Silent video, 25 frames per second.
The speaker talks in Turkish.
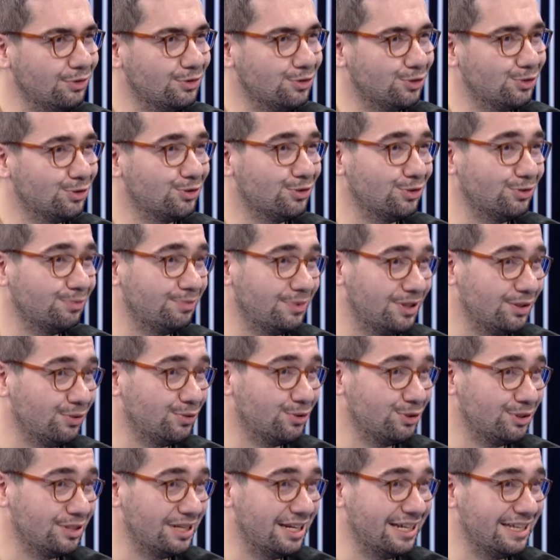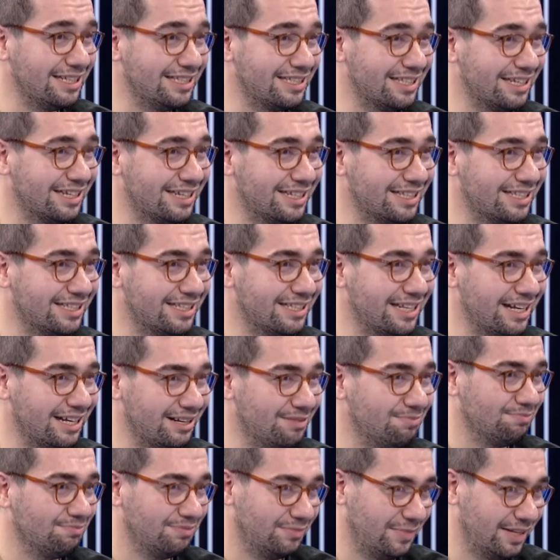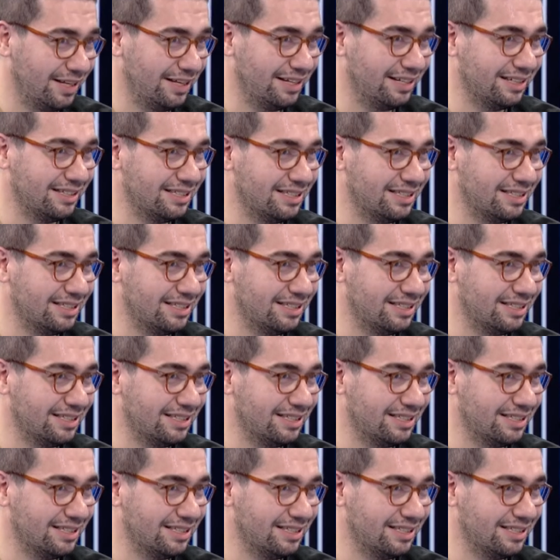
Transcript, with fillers: Çünkü 1958'de e,